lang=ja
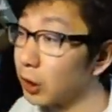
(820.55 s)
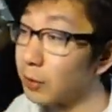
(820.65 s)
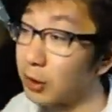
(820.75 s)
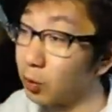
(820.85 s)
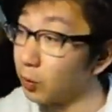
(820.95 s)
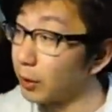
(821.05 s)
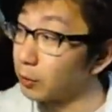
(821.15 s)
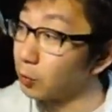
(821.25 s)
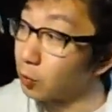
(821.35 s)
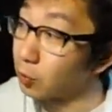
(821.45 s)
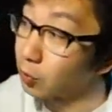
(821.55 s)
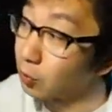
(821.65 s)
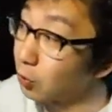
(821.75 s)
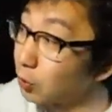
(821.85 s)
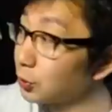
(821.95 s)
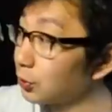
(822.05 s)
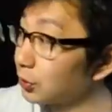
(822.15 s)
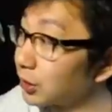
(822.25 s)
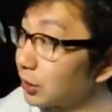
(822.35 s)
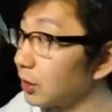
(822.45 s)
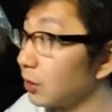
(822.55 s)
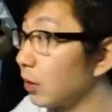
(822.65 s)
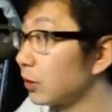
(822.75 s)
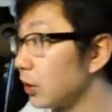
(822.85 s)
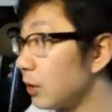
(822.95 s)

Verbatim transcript: ま、このマイクをこう放送用につけていいか分かんないで、